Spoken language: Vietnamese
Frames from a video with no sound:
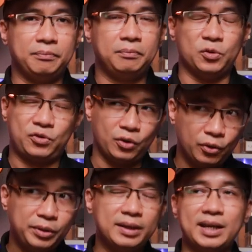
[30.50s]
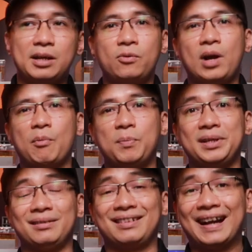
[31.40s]
một số những cái chai nước hoa mà mình
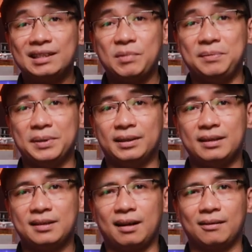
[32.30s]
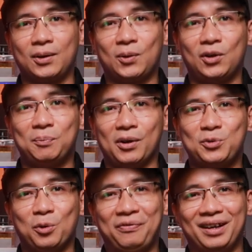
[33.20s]
cá nhân mình mình thấy rằng nó có một
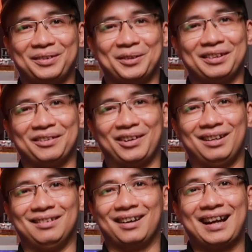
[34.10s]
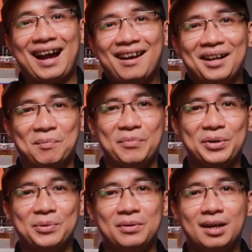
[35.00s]
số phận có thể gọi là khá là hẩm
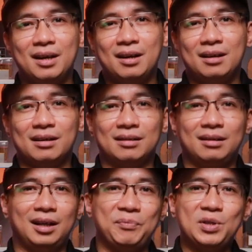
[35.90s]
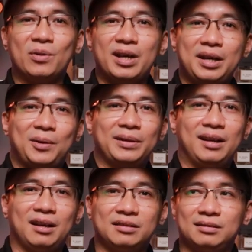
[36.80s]
hiu. Uh, hẩm hiu ở đây có thể
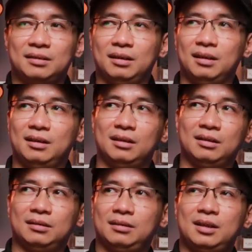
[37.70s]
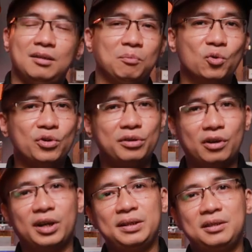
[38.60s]
là uh, mùi
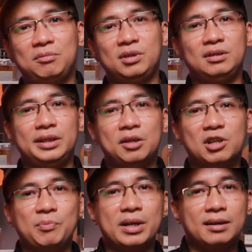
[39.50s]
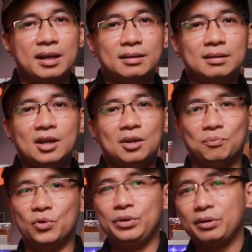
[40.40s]
ngon nhưng không được nhiều người biết đến,
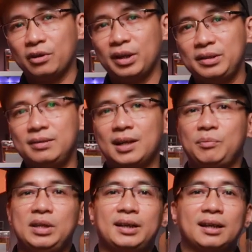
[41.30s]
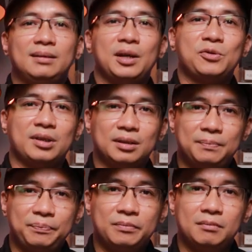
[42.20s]
mùi ngon nhưng lại bị kết liễu sớm,
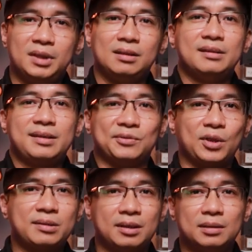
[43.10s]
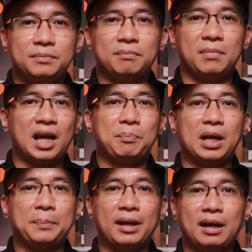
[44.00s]
bị ngưng sản xuất sớm, bla
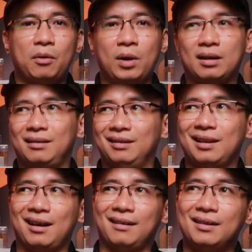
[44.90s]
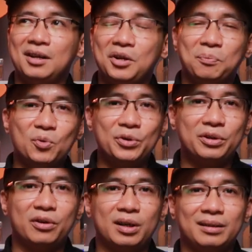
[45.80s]
bla bla, hoặc là mùi
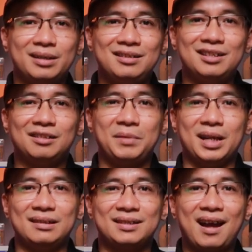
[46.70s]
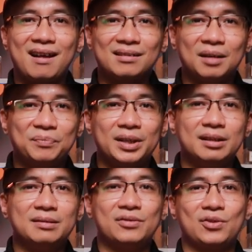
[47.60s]
ngon thế nhưng bị đánh giá thấp
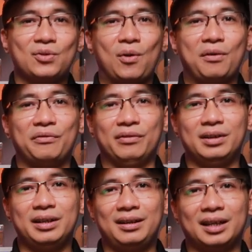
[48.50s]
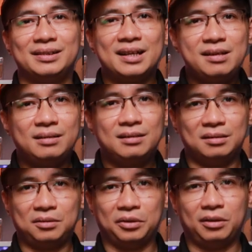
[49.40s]
hơn so với cái giá trị
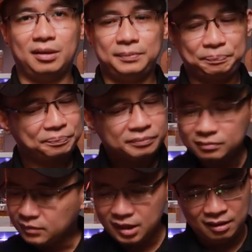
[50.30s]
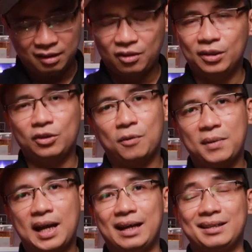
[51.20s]
thực của nó. Ở nói tóm
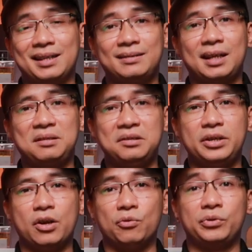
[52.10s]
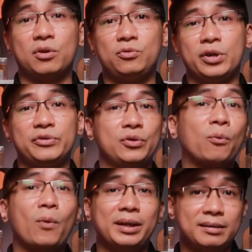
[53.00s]
lại là rất rất nhiều những câu chuyện
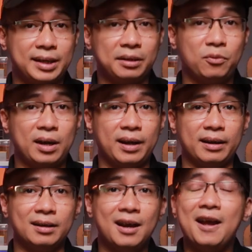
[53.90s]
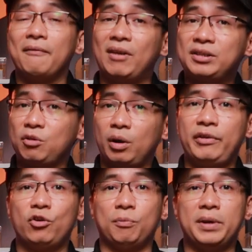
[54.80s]
xung quanh những chai nước hoa này. Và trong cái
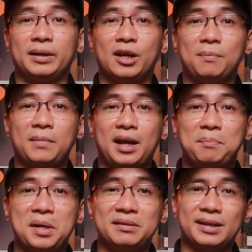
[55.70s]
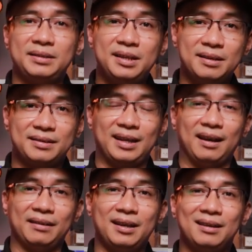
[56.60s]
video của mình ngày hôm nay mình sẽ chia
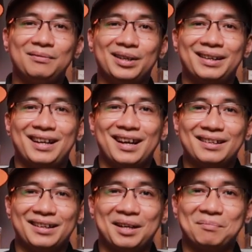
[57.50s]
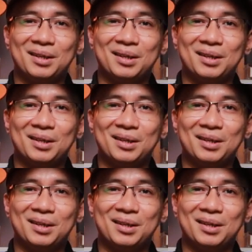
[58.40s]
sẻ đến với các anh em